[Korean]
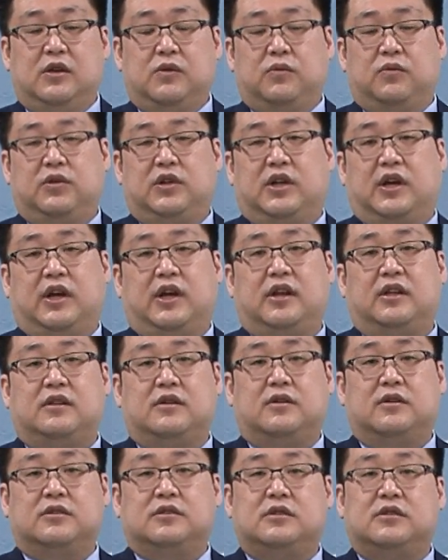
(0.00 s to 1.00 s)
우리가 해야
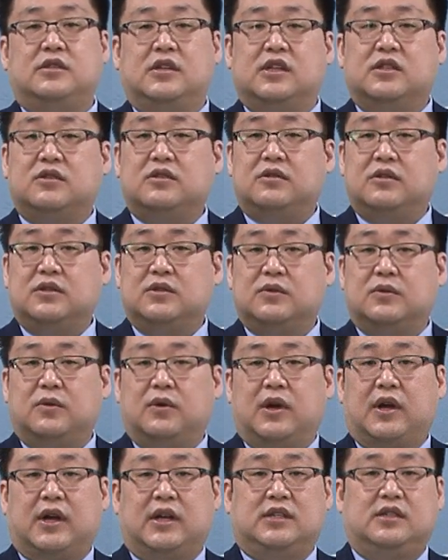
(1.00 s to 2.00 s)
될 것은 예수
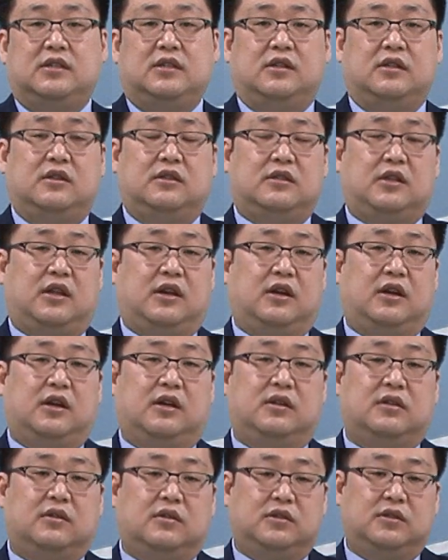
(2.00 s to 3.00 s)
그리스도가 가신 길을
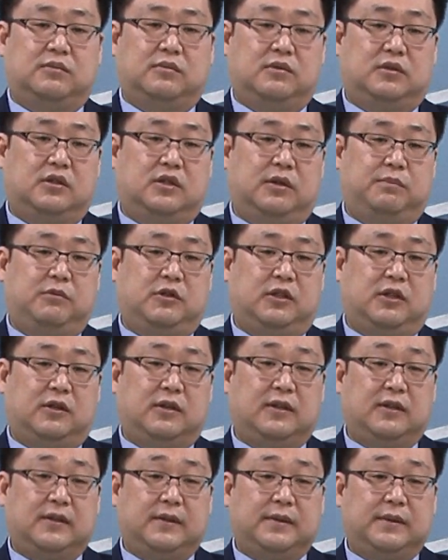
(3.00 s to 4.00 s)
따라가는 것이면 됩니다.
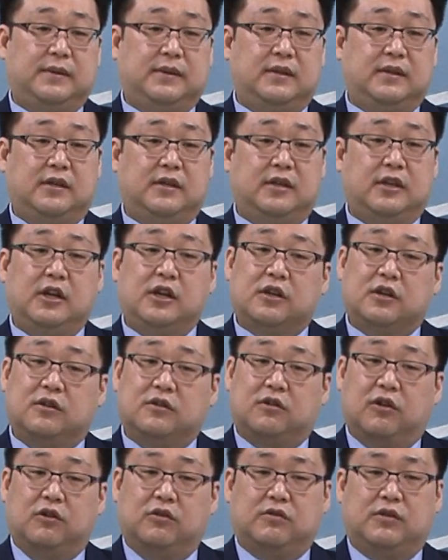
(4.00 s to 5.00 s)
그
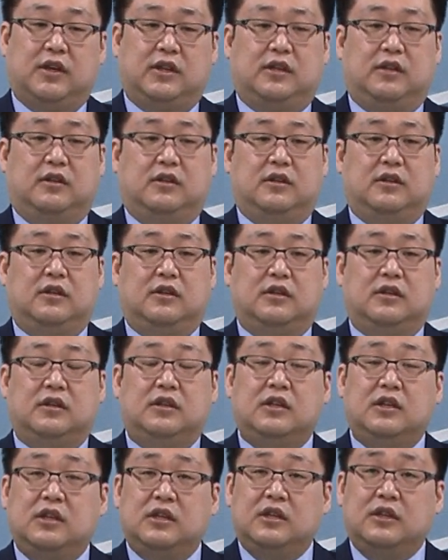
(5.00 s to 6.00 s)
거룩의 길을
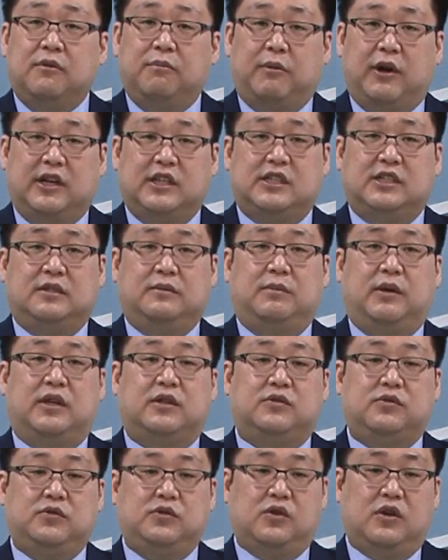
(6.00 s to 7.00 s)
말씀에
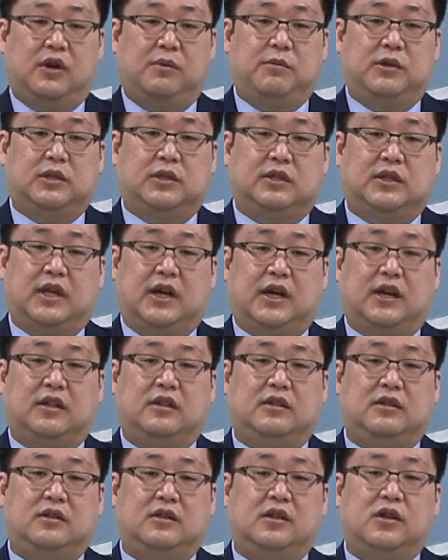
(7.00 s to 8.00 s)
순종하면서
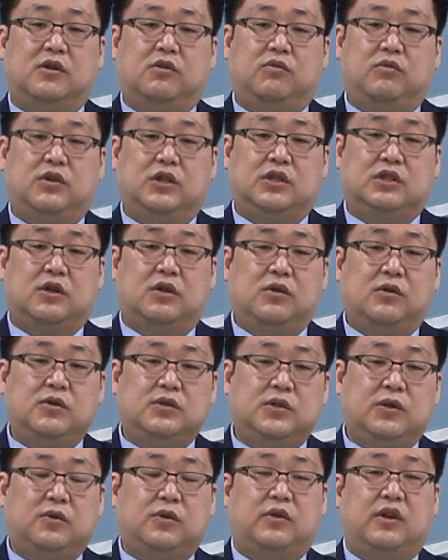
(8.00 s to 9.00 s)
나가는 우리 서울
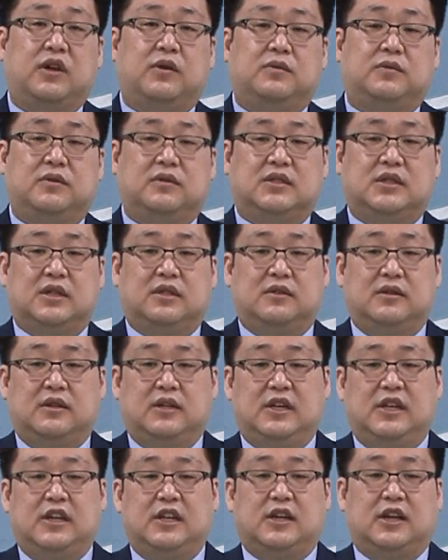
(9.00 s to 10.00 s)
홍성교회 공동체가
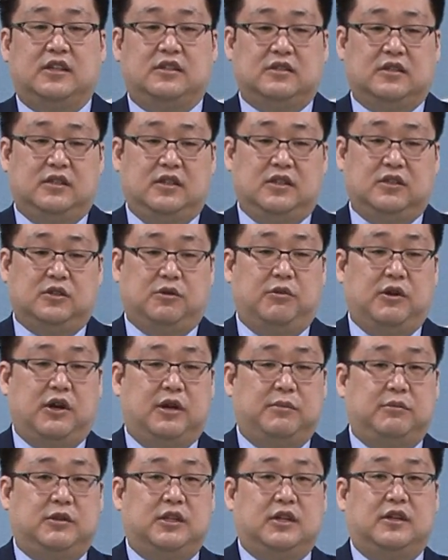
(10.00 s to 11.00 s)
되기를 간절히
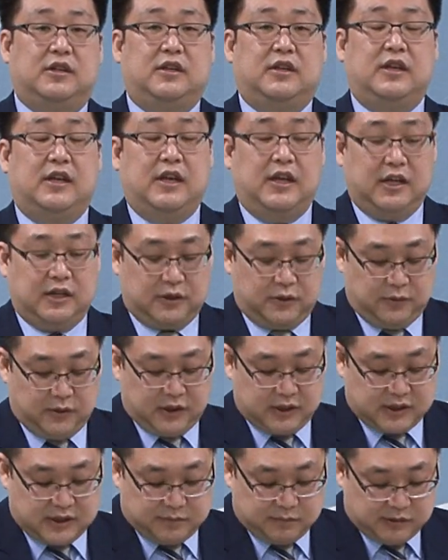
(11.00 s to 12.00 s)
소망합니다.
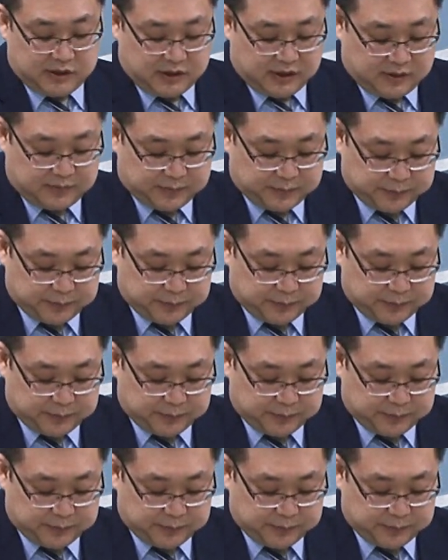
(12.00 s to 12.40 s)
기도하겠습니다.